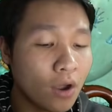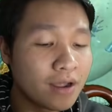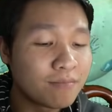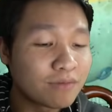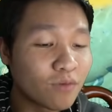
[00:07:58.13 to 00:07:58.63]
ơi
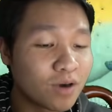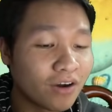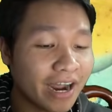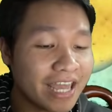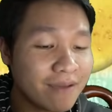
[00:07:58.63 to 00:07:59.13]
mình phun
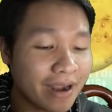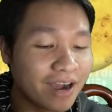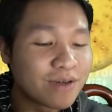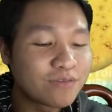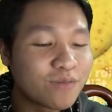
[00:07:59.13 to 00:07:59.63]
lửa hay gì bạn
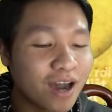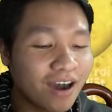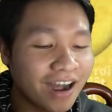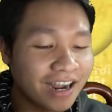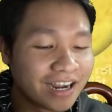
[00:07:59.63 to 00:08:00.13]
mình phun
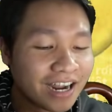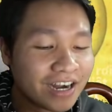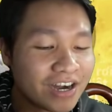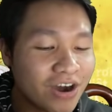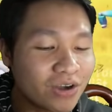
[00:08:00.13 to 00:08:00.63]
lửa
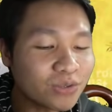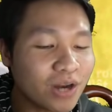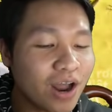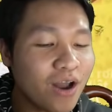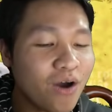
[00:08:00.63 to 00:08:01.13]
nướng tụi nó